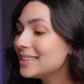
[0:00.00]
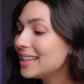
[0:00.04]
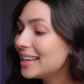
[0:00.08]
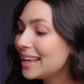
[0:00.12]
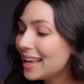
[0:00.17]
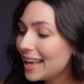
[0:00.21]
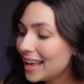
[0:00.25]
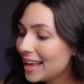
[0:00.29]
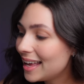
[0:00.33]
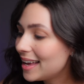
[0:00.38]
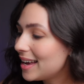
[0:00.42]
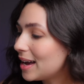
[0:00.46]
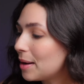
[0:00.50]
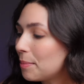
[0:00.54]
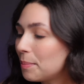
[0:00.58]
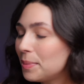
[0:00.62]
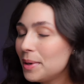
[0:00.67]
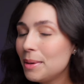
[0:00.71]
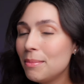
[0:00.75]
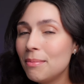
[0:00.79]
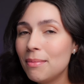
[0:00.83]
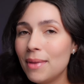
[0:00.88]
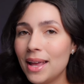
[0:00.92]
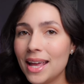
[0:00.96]
é a
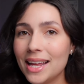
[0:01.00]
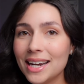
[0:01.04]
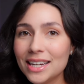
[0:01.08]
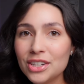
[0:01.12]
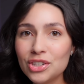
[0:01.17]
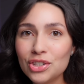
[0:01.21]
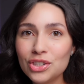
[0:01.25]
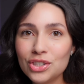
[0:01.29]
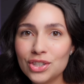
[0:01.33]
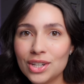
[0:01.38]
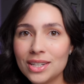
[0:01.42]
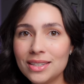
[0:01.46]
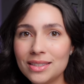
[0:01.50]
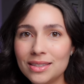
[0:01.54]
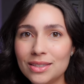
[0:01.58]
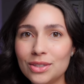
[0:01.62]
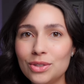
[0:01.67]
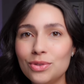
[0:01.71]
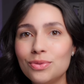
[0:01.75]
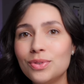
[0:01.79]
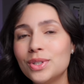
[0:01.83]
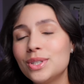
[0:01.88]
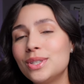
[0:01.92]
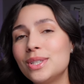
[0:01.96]
primeira chance
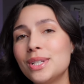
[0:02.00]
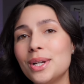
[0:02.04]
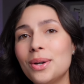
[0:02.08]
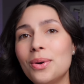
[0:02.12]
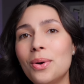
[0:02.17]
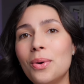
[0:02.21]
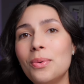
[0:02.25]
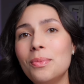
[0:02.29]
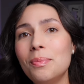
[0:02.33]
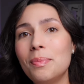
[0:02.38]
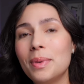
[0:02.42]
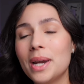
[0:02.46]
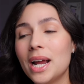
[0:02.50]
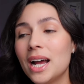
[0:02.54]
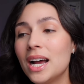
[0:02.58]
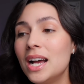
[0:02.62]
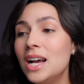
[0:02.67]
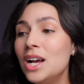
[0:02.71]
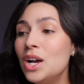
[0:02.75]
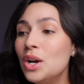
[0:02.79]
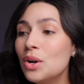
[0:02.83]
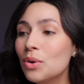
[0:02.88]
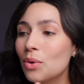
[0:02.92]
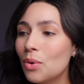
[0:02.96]
de você
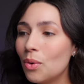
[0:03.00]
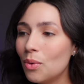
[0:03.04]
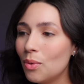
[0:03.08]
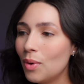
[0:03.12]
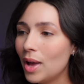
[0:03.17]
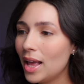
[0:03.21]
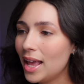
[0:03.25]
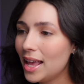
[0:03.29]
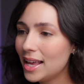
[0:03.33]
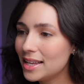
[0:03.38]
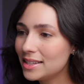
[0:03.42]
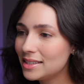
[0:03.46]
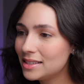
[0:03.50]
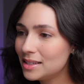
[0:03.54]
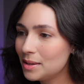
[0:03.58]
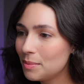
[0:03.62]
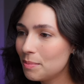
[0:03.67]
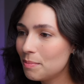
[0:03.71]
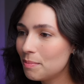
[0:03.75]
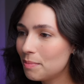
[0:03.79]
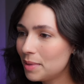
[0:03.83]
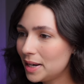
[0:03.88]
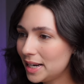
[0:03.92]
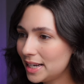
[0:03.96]
comprar com esse
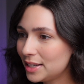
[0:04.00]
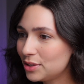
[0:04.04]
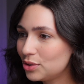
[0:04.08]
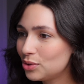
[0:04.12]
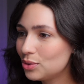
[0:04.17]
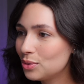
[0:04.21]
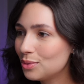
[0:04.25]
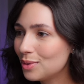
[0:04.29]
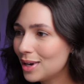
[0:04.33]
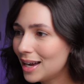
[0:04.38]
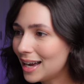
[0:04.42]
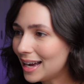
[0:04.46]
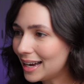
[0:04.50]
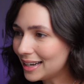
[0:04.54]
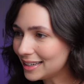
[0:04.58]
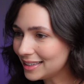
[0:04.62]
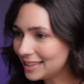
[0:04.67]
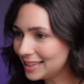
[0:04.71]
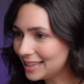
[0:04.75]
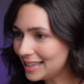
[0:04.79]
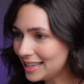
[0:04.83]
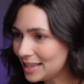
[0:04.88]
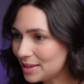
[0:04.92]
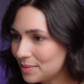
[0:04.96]
preço
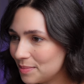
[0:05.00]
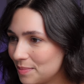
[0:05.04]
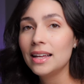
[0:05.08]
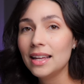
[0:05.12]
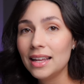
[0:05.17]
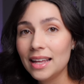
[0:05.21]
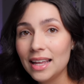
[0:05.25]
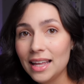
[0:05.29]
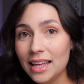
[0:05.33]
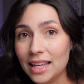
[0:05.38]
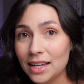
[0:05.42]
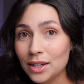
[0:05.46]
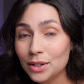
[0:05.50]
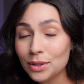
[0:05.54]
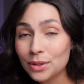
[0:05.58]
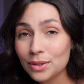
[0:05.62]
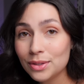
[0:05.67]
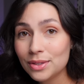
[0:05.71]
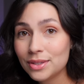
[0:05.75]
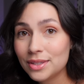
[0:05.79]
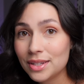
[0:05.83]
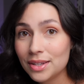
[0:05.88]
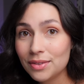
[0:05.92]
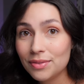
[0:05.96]
aqui.
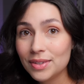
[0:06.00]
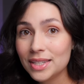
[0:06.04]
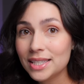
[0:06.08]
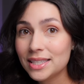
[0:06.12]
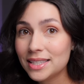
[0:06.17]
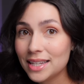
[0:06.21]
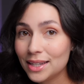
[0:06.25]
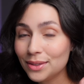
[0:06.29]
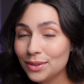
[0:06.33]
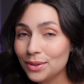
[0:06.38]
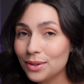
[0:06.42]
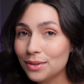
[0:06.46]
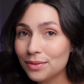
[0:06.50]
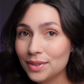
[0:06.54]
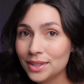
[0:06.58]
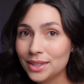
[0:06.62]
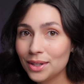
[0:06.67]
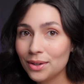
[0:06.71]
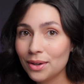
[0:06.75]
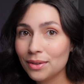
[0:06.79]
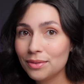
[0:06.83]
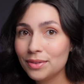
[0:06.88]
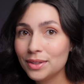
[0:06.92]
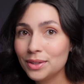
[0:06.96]
Inclusive,
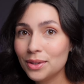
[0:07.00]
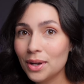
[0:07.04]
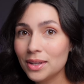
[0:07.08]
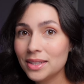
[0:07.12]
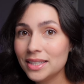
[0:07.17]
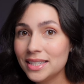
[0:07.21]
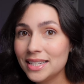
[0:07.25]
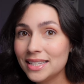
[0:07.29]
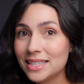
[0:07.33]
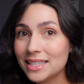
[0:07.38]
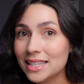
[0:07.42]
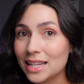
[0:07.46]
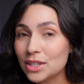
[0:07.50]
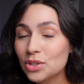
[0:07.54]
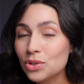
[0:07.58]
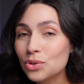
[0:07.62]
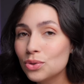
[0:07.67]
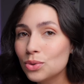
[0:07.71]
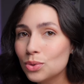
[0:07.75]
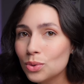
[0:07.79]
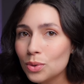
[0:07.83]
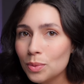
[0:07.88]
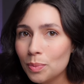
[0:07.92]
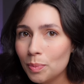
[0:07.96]
199 dólares está
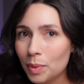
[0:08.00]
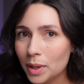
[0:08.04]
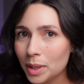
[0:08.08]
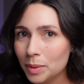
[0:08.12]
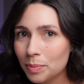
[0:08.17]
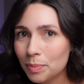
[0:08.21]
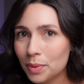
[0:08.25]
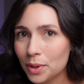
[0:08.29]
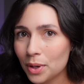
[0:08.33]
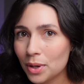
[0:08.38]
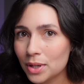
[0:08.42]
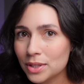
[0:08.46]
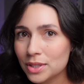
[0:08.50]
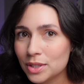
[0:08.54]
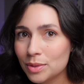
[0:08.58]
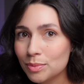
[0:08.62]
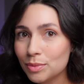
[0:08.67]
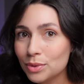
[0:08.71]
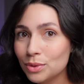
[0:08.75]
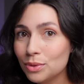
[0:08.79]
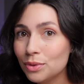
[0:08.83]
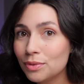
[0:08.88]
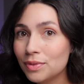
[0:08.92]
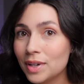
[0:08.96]
super
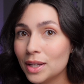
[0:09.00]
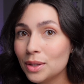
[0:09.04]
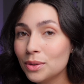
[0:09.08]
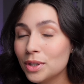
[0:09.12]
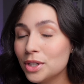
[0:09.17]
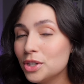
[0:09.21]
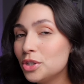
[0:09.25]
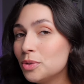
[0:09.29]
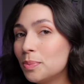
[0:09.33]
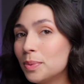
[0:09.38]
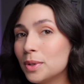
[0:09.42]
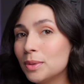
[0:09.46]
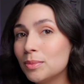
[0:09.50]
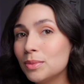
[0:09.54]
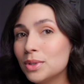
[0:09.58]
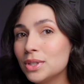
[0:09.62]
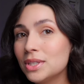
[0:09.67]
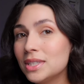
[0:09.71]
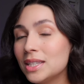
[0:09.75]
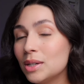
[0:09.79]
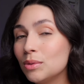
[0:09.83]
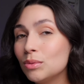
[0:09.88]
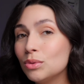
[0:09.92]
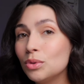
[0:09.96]
próximo do valor de
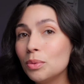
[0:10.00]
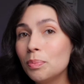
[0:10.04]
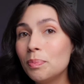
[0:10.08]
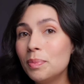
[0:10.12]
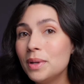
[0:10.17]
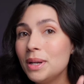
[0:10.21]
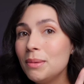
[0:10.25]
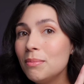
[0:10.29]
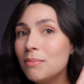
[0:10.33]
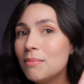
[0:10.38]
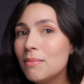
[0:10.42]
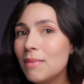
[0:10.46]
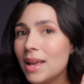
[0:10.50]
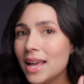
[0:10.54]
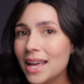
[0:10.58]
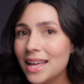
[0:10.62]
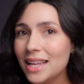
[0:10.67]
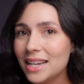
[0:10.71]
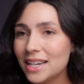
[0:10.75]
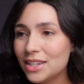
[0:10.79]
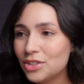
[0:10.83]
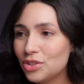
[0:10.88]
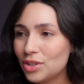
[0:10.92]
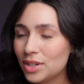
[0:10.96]
promoção do
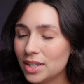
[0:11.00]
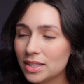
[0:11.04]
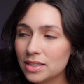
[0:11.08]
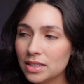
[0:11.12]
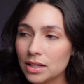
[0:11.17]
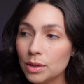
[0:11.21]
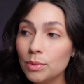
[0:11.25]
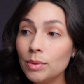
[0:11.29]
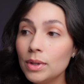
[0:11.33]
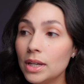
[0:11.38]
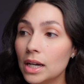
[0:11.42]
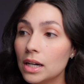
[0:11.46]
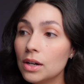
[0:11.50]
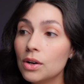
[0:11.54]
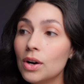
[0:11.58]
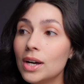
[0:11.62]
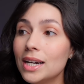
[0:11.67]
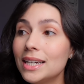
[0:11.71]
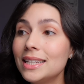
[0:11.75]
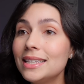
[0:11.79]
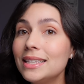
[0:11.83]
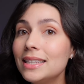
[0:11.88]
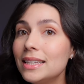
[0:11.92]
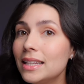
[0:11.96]
primeira geração que
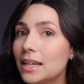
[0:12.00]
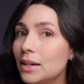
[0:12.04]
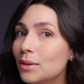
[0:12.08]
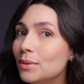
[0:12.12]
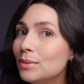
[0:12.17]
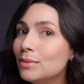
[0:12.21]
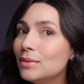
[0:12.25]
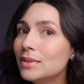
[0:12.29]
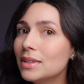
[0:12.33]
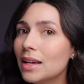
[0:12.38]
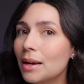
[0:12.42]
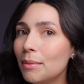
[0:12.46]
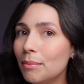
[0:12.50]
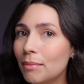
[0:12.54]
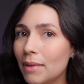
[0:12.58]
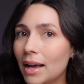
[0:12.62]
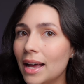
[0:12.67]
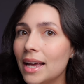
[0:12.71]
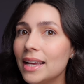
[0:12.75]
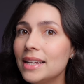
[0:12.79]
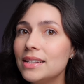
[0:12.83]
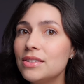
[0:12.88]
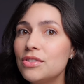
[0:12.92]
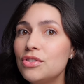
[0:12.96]
agora não está
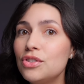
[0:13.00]
mais